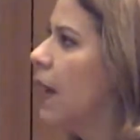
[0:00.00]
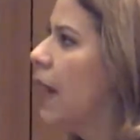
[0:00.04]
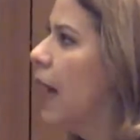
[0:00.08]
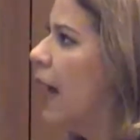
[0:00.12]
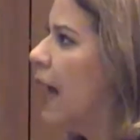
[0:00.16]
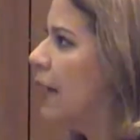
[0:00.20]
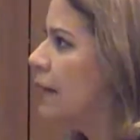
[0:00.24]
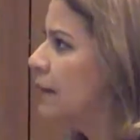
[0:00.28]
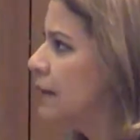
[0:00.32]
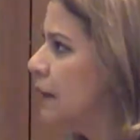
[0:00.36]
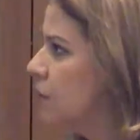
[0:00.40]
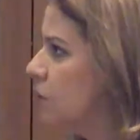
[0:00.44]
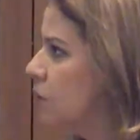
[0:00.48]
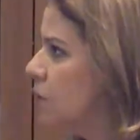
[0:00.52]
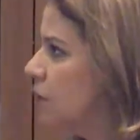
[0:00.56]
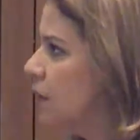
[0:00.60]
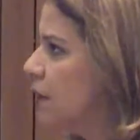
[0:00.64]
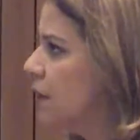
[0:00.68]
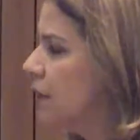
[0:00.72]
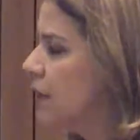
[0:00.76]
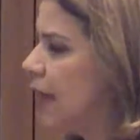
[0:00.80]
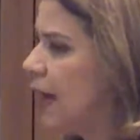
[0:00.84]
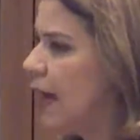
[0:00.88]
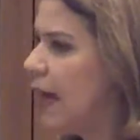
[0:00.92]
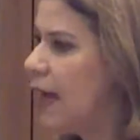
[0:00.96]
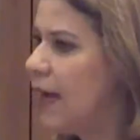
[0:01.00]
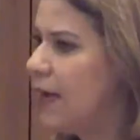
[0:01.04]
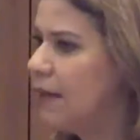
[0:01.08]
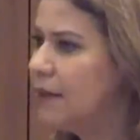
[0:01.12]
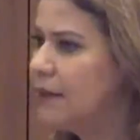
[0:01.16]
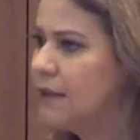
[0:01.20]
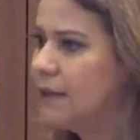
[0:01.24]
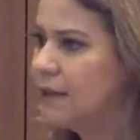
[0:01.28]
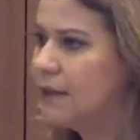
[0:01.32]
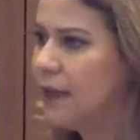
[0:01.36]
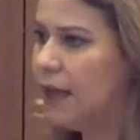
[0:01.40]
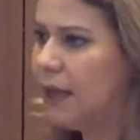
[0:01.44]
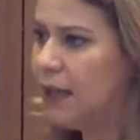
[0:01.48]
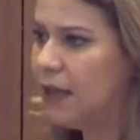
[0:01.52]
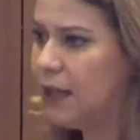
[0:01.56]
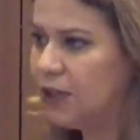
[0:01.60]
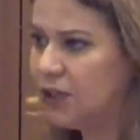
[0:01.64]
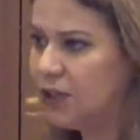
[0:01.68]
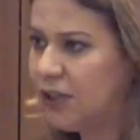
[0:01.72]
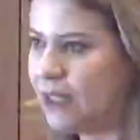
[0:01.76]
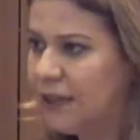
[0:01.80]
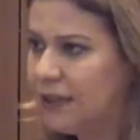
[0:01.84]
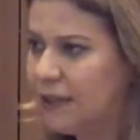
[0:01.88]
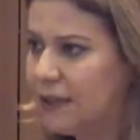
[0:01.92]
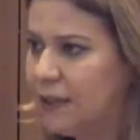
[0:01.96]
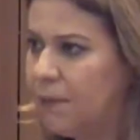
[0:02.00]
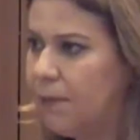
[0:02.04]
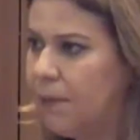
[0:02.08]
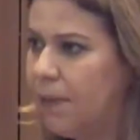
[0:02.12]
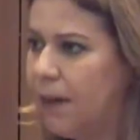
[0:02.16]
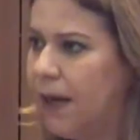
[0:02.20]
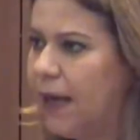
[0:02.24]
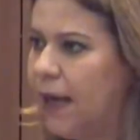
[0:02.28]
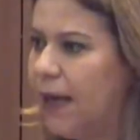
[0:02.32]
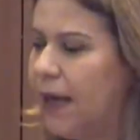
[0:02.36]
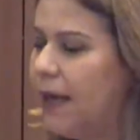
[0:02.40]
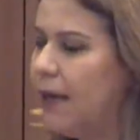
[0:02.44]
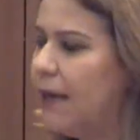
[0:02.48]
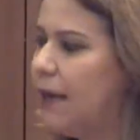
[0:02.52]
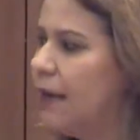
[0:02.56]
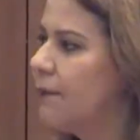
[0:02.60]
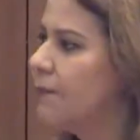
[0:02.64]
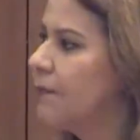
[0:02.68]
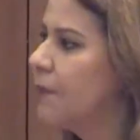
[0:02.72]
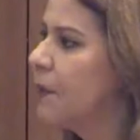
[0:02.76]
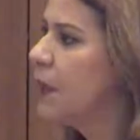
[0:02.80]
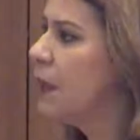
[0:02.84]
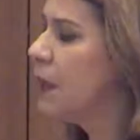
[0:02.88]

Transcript: às autoridades, a esta Assembleia,